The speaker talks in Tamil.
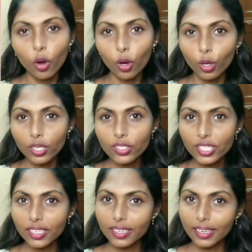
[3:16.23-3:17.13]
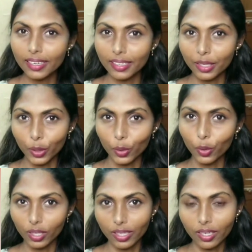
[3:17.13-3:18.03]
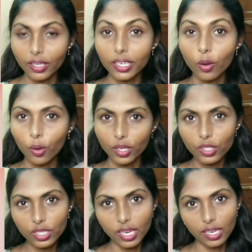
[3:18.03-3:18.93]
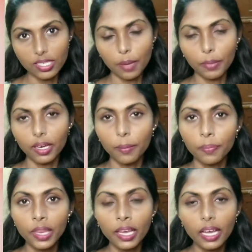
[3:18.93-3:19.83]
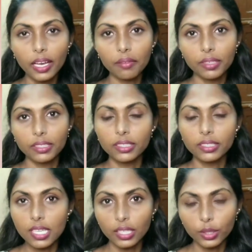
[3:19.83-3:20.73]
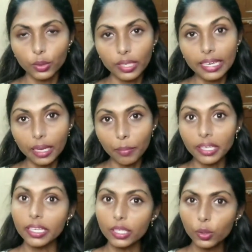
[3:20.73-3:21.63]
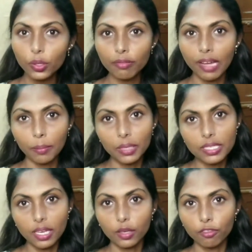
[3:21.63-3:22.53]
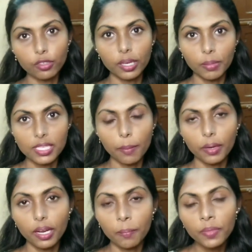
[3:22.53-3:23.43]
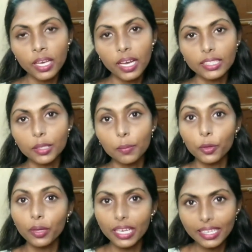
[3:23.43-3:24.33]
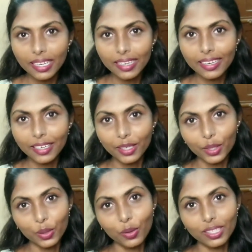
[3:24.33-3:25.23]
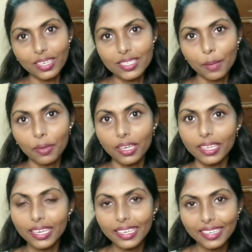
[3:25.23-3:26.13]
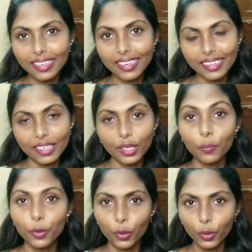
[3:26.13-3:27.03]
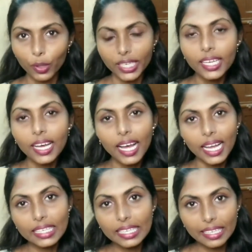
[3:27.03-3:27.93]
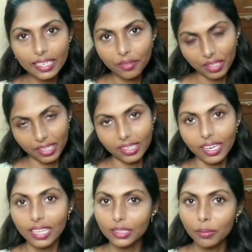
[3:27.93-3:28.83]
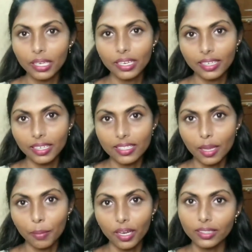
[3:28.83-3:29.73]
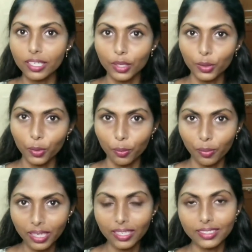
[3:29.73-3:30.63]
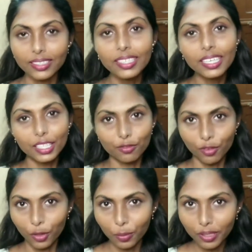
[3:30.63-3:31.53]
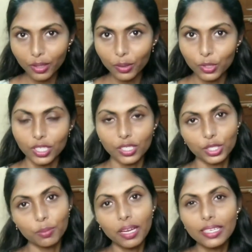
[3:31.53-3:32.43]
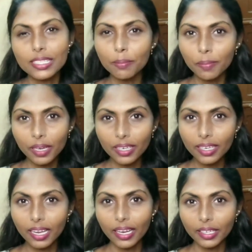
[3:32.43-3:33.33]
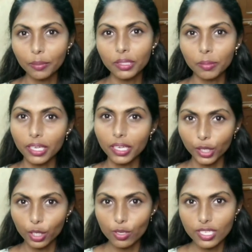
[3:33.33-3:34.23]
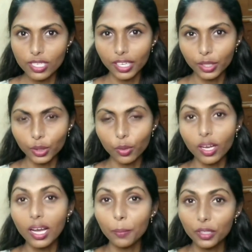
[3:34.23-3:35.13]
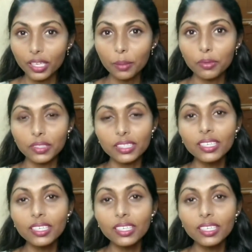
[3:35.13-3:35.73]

ஆரஞ்சு கலரில் என்னென்ன இருக்கோ அதெல்லாம் நீங்கள் ஆரஞ்சு நல்லா சாப்பிடலாம் அண்ட் வந்து இந்த சாத்துக்குடி லெமன் இதோட ஃபேமிலிஸான ஃபுட் நம்ம சாப்பிடலாம் அதுக்கப்புறம் க்ரீன் கலரில் என்னென்ன இருக்கோ அதெல்லாம் சாப்பிடலாம் க்ரீன் கலரில் என்ன இருக்குது ப்ரொக்கோலி அண்ட் கீரை வகைகள் அந்த மாதிரிலாம் நீங்கள் சாப்பிடலாம் அது கண்ணுக்கு ரொம்ப நல்லது இது ஃபாலோ பண்ணுறது கொஞ்சம் கஷ்டம் அண்ட் சிம்பிளான இருக்க ஐட்டம் இந்த மாதிரி கண்டினியூஸா நீங்க எடுத்துக்கோங்க அப்பதான் நம்ம வந்து